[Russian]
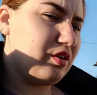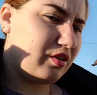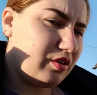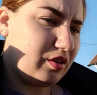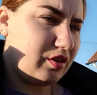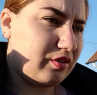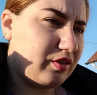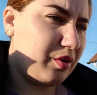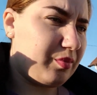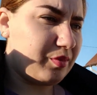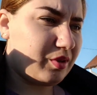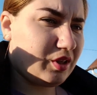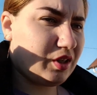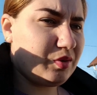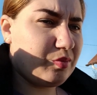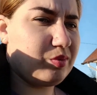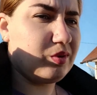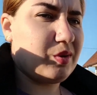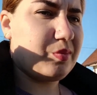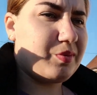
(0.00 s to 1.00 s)
А там надо
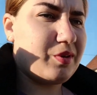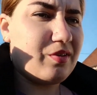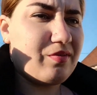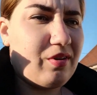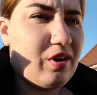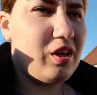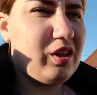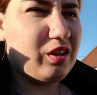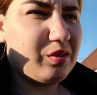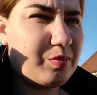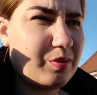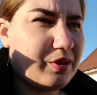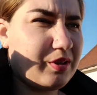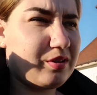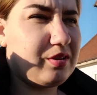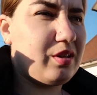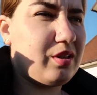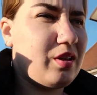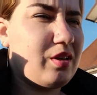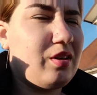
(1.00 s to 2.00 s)
было бы на
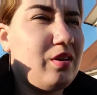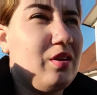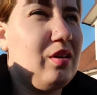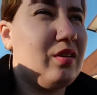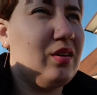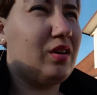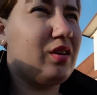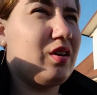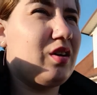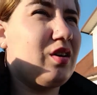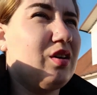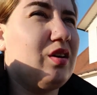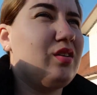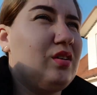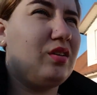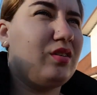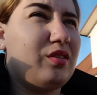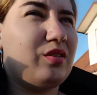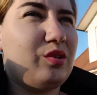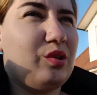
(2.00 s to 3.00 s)
Валдберис.
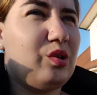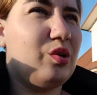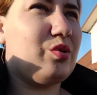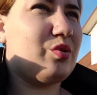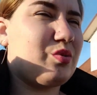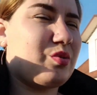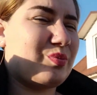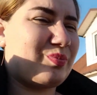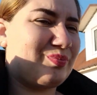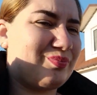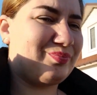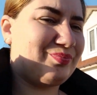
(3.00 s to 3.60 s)
Но